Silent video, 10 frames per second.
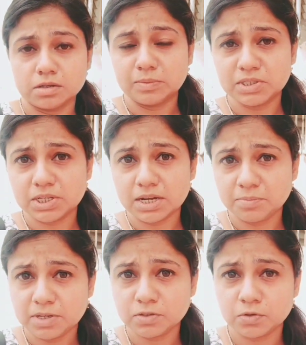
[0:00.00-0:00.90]

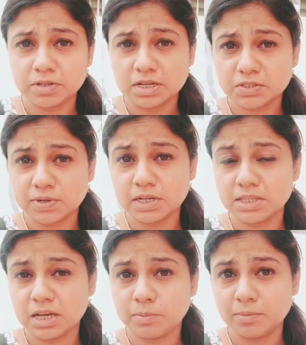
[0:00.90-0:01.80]
नमस्कार मैं सोनिया
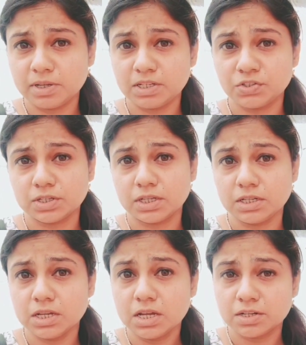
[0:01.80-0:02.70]
स्वागत है आपका मेरी
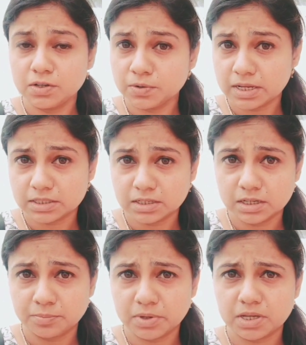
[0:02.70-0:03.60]
चैनल योनास
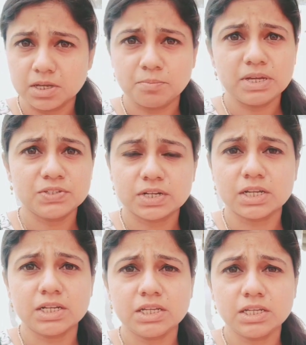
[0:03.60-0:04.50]
किंगडम में मैं
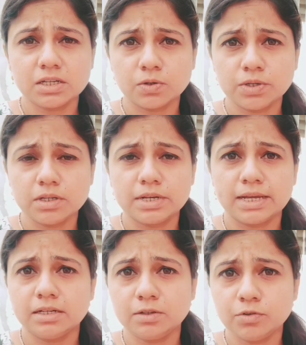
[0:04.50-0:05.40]
जनरली कोई
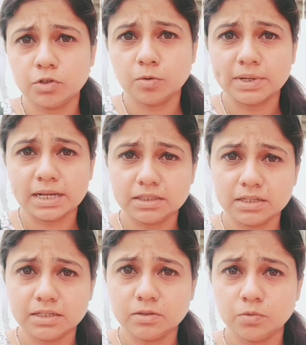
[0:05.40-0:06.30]
नेगेटिव वीडियो
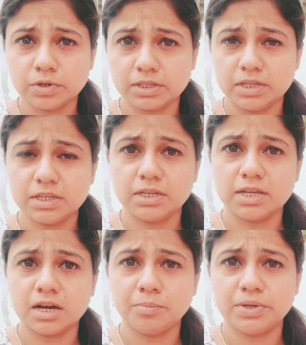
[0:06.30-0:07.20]
बनाती नहीं हूँ कि देखिए
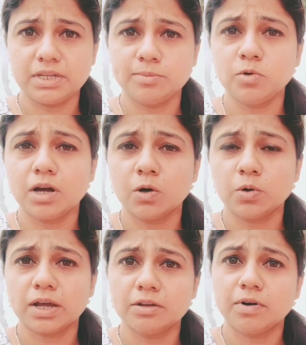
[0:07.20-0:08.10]
यहाँ पे ये बुरा
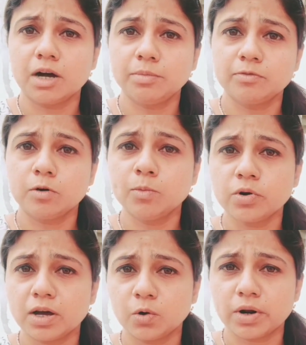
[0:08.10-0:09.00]
हो रहा है वहाँ पे वो
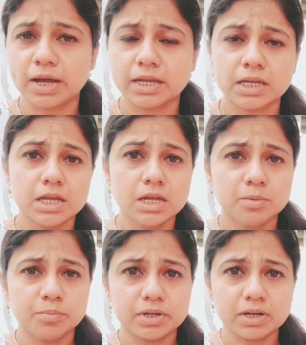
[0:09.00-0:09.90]
बुरा हो रहा है
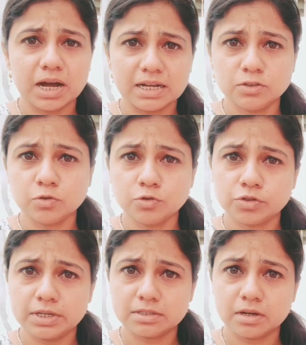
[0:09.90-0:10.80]
पर आज
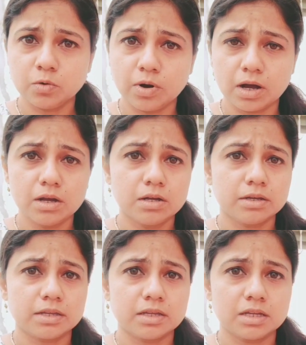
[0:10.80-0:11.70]
कुछ ऐसा हुआ
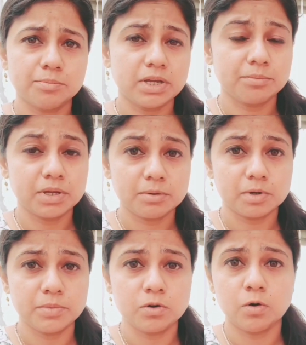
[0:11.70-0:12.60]
कि मैं मेरी
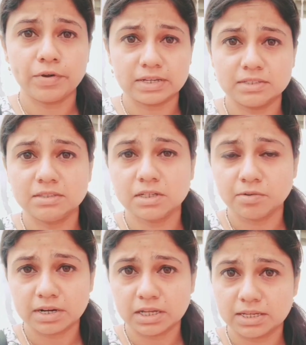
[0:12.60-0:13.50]
मम्मी को वैक्सीन
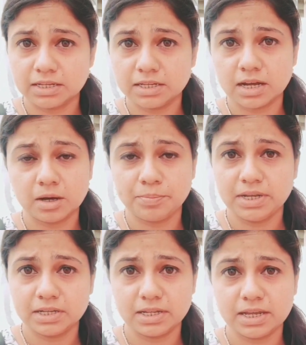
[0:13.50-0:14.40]
दिलवाने के लिए यहाँ
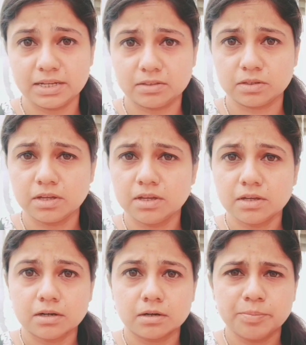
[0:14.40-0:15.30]
पे ले आई थी
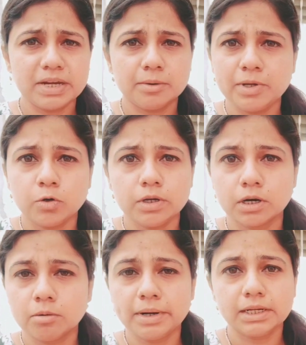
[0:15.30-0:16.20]
आ, मैं कभी कोई
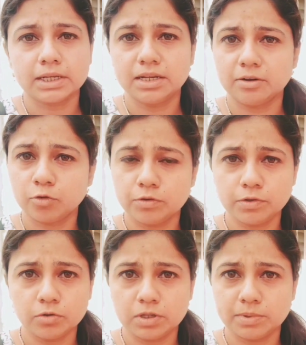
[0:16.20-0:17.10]
गवर्नमेंट के खिलाफ कोई
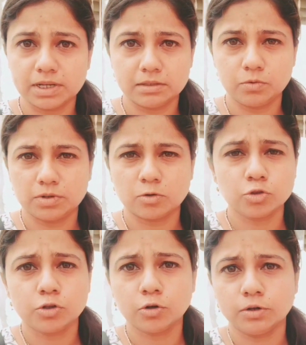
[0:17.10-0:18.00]
वीडियो नहीं बनाती हूँ
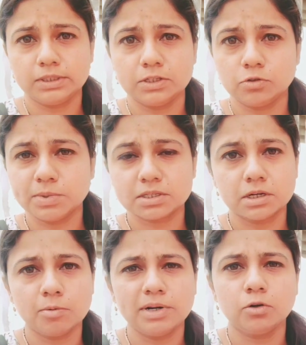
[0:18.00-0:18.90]
कुछ लोग होते हैं जो बस
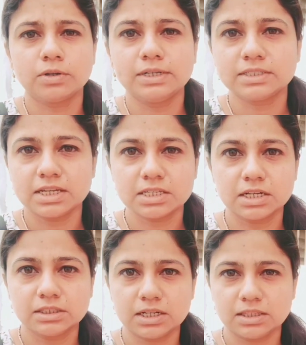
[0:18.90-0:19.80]
गवर्नमेंट को क्रिटिसाइज़
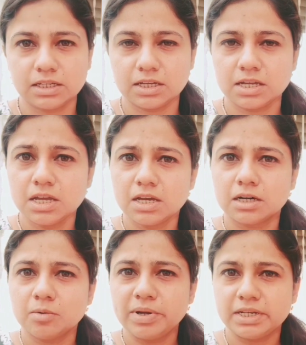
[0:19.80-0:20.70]
करते रहते हैं
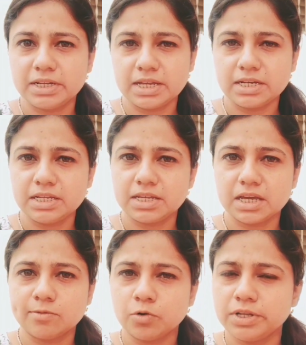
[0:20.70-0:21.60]
गवर्नमेंट ने ये नहीं
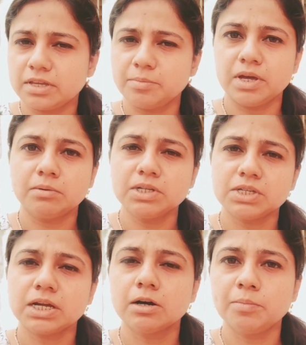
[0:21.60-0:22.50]
किया वो नहीं किया मैं
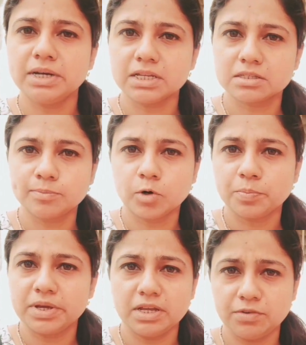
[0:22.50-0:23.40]
हमेशा गवर्नमेंट के
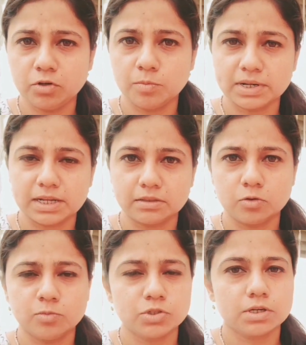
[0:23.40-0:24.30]
सपोर्ट में ही वीडियो बनाती
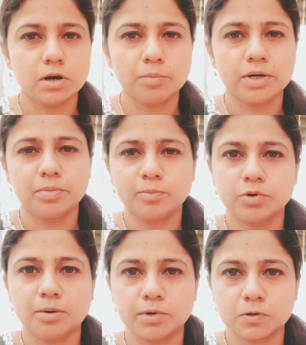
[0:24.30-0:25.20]
हूँ मुझे गवर्नमेंट पर
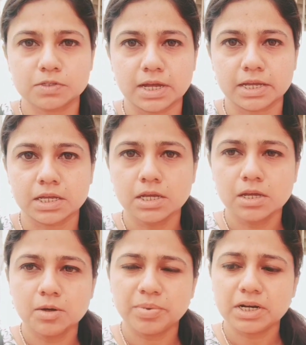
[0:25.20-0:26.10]
पूरा भरोसा है
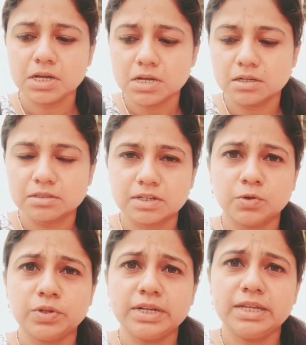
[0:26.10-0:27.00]
पर
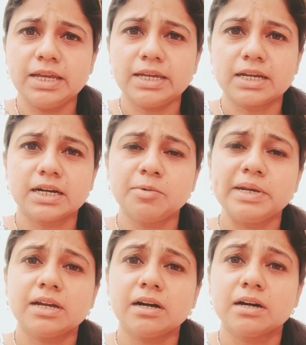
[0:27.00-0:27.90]
ज़रूरी नहीं है कि
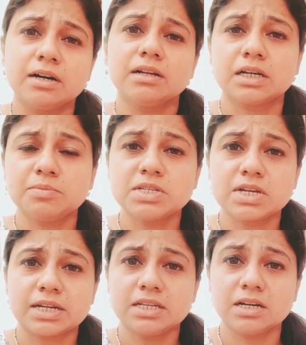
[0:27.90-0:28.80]
गवर्नमेंट का हर
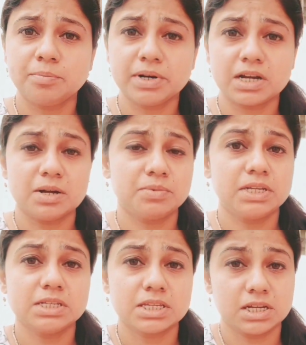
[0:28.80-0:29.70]
कर्मचारी अपना काम
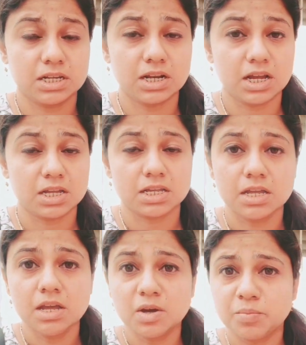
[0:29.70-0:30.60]
ठीक से कर रहा है
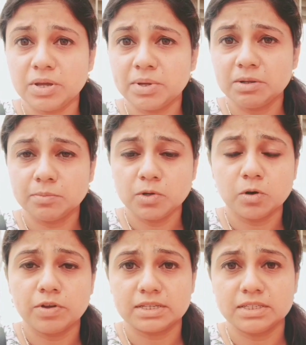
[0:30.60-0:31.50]
मैं मेरी मम्मी
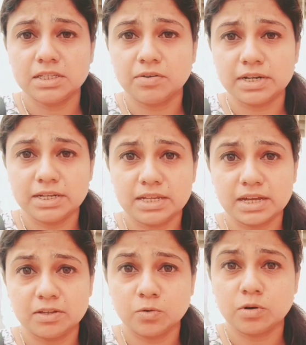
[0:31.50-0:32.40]
को वैक्सीन दिलवाने ले
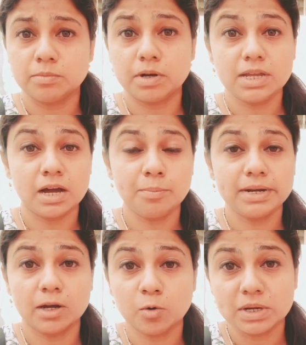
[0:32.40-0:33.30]
आई हूँ यहाँ
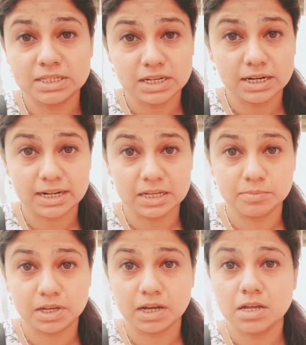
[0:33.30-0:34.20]
पे नौ बजे का
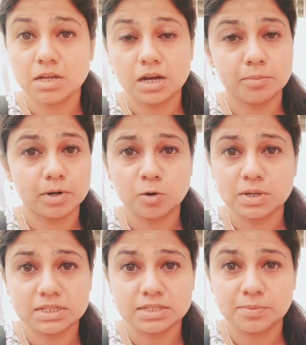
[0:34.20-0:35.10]
टाइम था हम नौ
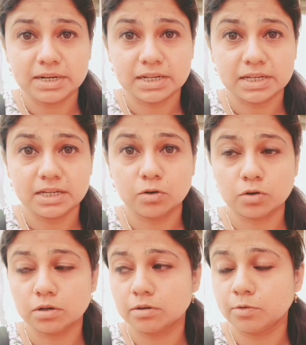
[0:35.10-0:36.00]
बजे से बैठे हैं
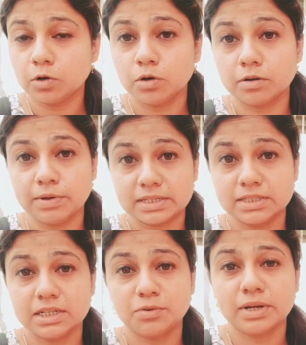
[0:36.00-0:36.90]
और वो लोग
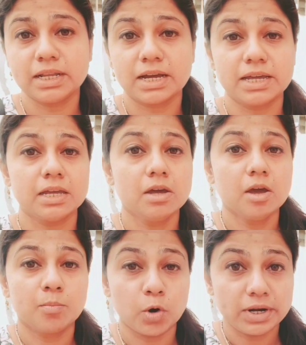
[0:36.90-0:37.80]
वैक्सीन लगवाने आए
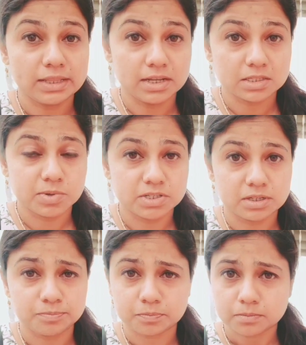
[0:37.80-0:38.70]
पौने दस बजे